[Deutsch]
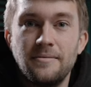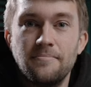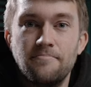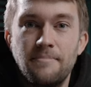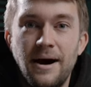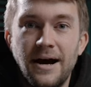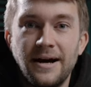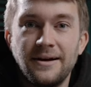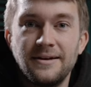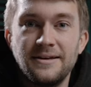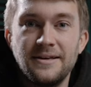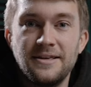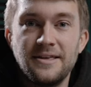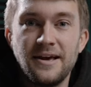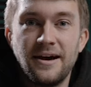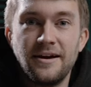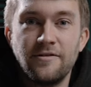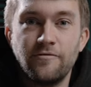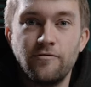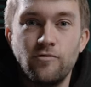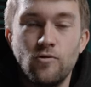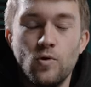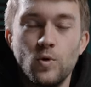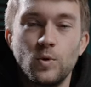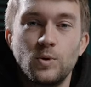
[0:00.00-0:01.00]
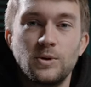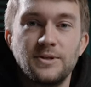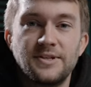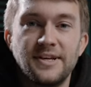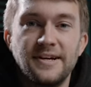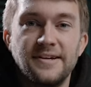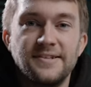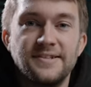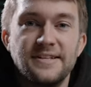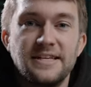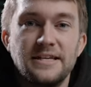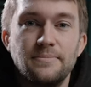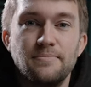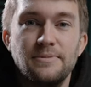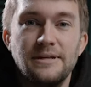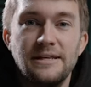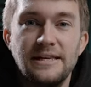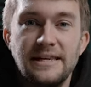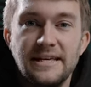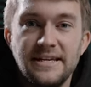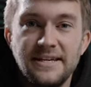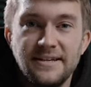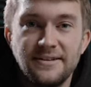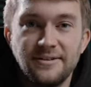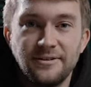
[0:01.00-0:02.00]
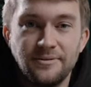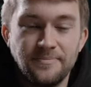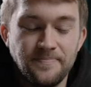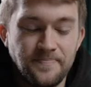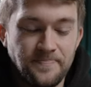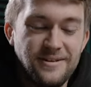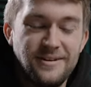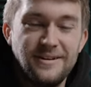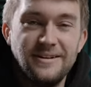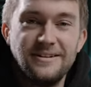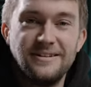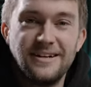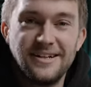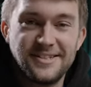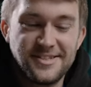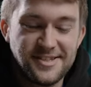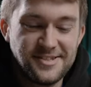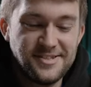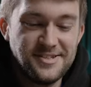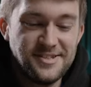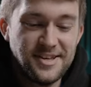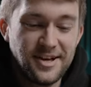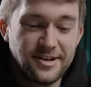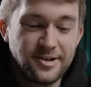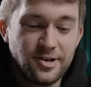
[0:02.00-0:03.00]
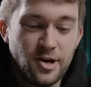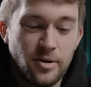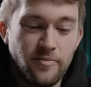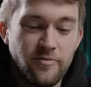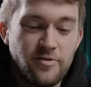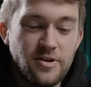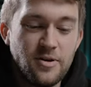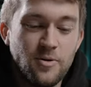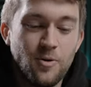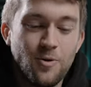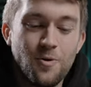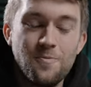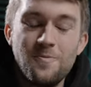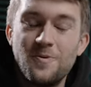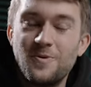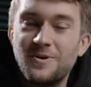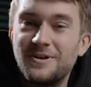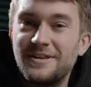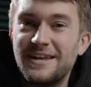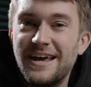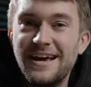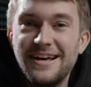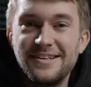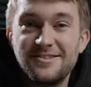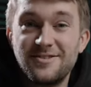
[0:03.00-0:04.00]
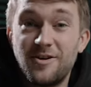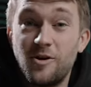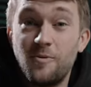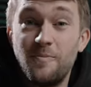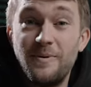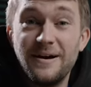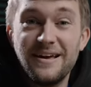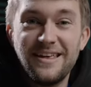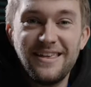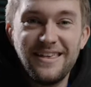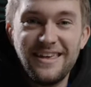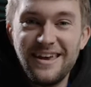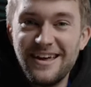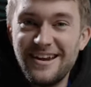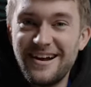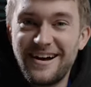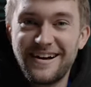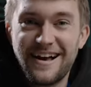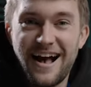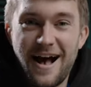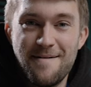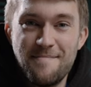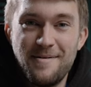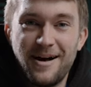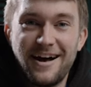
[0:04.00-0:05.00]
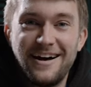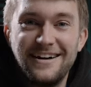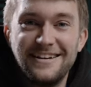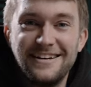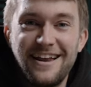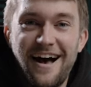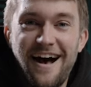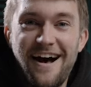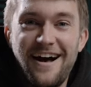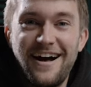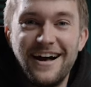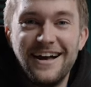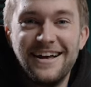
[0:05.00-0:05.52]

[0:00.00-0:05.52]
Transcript: mache ich ein Foto, das heißt, ich belichte. Das ist dieser Knopf hier oben und der ist auch bei jeder Kamera da,